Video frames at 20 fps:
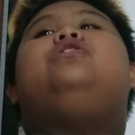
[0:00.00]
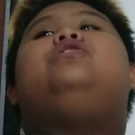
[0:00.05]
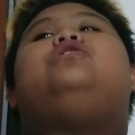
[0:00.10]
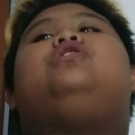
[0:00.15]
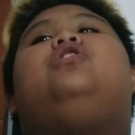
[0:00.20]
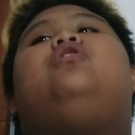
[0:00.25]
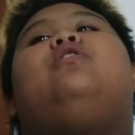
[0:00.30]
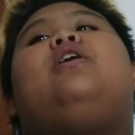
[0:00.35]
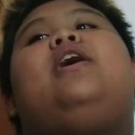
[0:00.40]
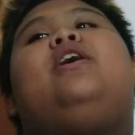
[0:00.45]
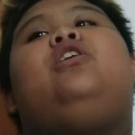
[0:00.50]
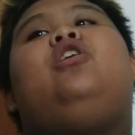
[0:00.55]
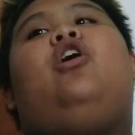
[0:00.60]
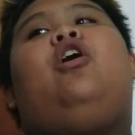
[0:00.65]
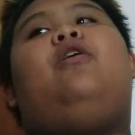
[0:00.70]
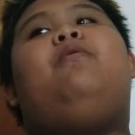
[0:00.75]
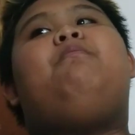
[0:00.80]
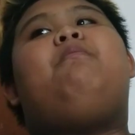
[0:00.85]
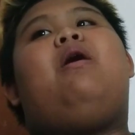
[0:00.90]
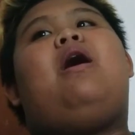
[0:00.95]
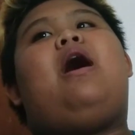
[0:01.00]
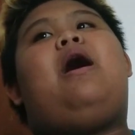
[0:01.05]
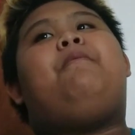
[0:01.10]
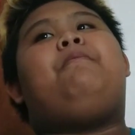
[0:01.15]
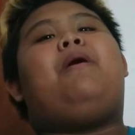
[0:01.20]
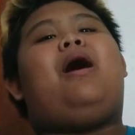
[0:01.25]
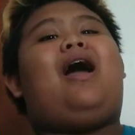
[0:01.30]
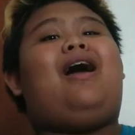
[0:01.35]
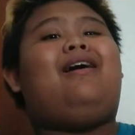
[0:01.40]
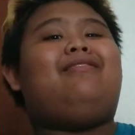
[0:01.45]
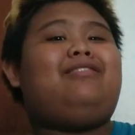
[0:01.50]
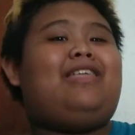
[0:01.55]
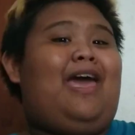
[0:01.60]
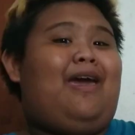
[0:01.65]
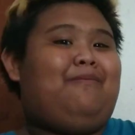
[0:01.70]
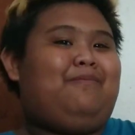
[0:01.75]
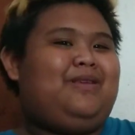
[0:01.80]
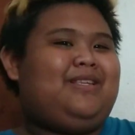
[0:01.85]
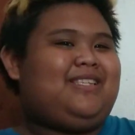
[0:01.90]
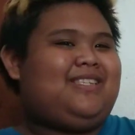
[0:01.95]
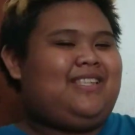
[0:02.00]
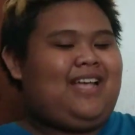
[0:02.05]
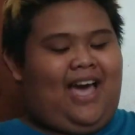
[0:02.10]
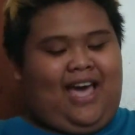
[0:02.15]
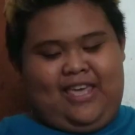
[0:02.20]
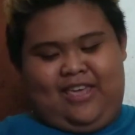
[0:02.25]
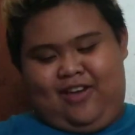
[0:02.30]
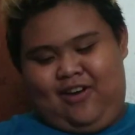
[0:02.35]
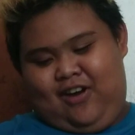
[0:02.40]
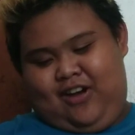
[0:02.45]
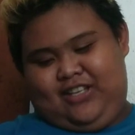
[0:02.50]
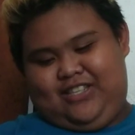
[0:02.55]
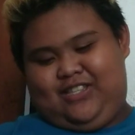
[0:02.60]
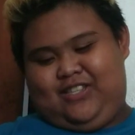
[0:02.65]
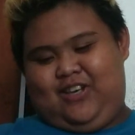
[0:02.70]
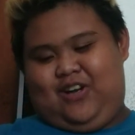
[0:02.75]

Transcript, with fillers: So, ngayon, mga makadebbis na kayo.